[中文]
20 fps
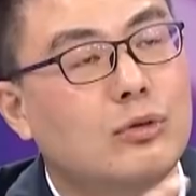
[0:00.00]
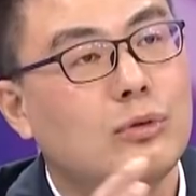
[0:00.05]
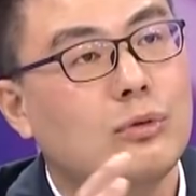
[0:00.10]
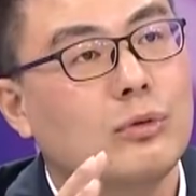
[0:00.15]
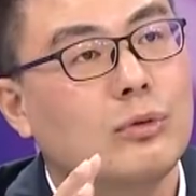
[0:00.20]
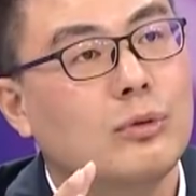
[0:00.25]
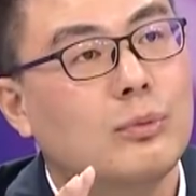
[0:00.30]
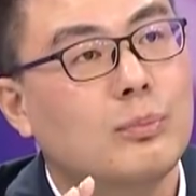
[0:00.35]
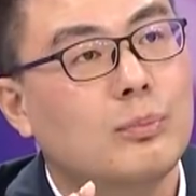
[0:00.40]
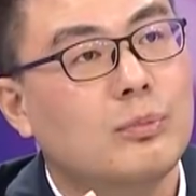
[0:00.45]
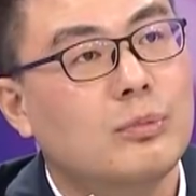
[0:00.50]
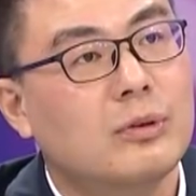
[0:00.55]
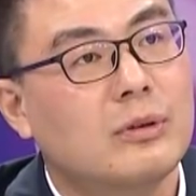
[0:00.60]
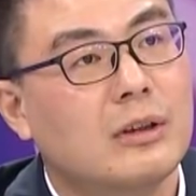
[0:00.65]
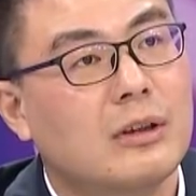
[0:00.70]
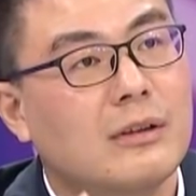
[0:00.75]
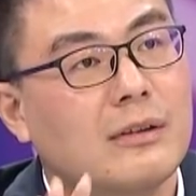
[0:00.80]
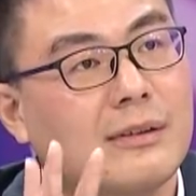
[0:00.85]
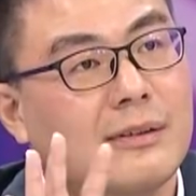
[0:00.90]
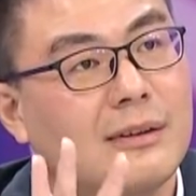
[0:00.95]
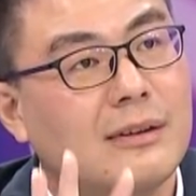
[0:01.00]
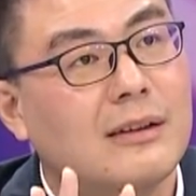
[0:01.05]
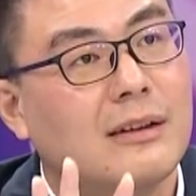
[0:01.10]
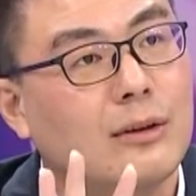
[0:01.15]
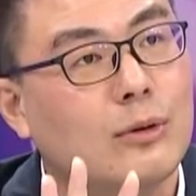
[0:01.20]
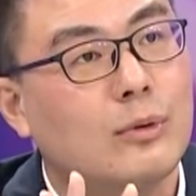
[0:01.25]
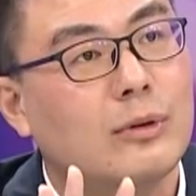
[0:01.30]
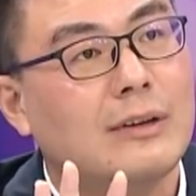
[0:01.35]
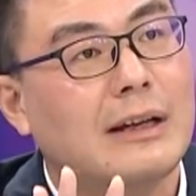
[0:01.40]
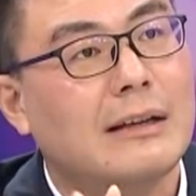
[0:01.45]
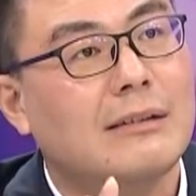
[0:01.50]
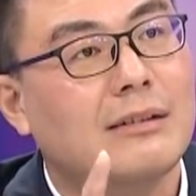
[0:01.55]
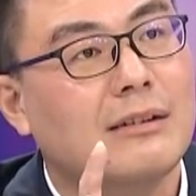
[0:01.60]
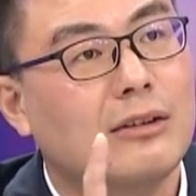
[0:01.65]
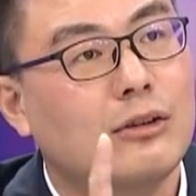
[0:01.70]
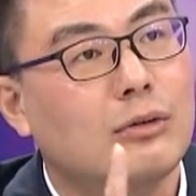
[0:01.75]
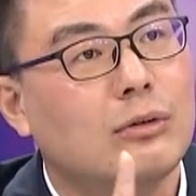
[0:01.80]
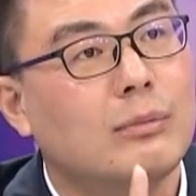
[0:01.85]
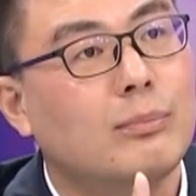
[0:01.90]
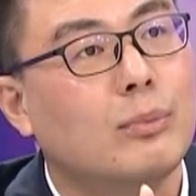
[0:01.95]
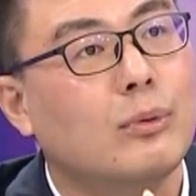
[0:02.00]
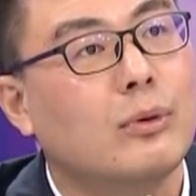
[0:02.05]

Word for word: 去的四个国家之一就是